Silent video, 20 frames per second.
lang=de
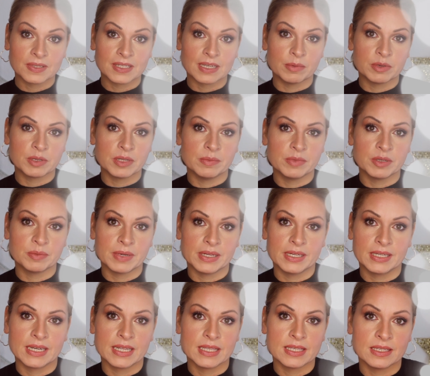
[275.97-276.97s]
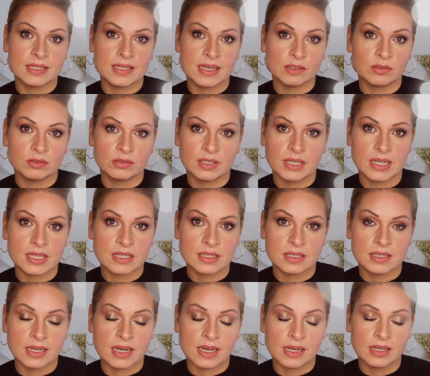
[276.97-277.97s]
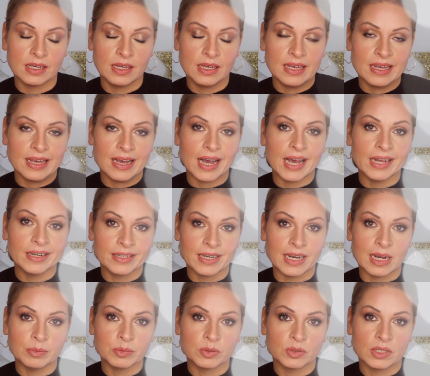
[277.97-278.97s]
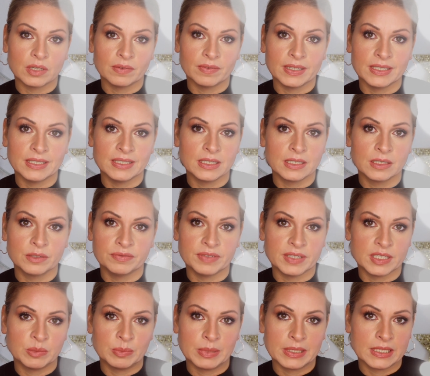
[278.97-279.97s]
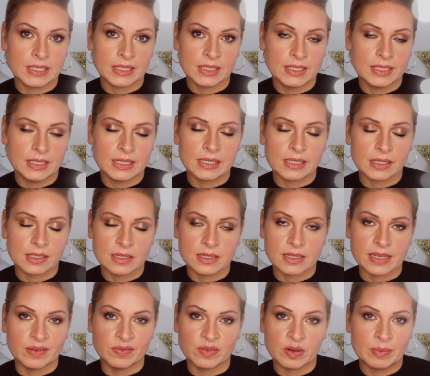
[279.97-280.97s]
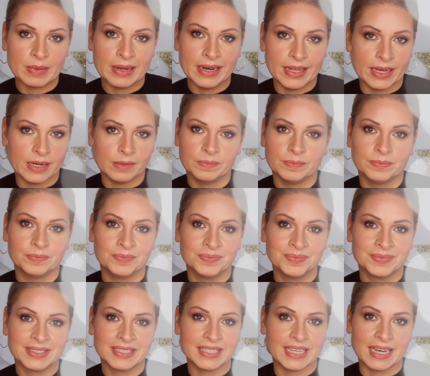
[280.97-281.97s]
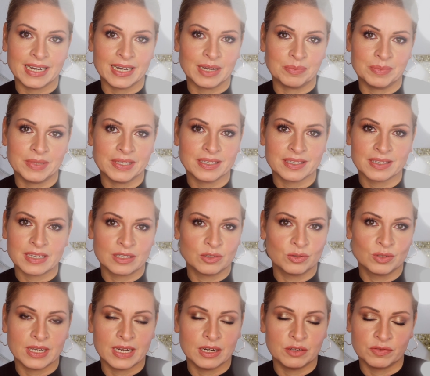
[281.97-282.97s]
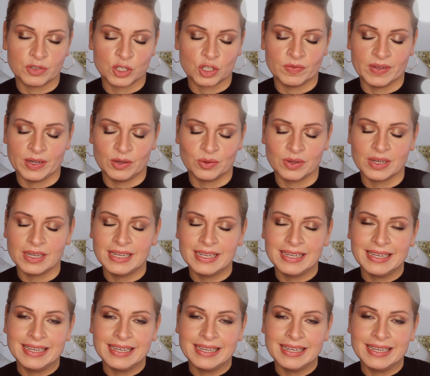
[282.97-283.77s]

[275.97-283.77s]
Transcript: Das habe ich nämlich mal eine ganze Nacht und einen ganzen Tag angehabt und da war die dicke, fette Batterie, die da drin ist, einfach mal leer. Das ärgert mich, es ist halt totale Verschwendung.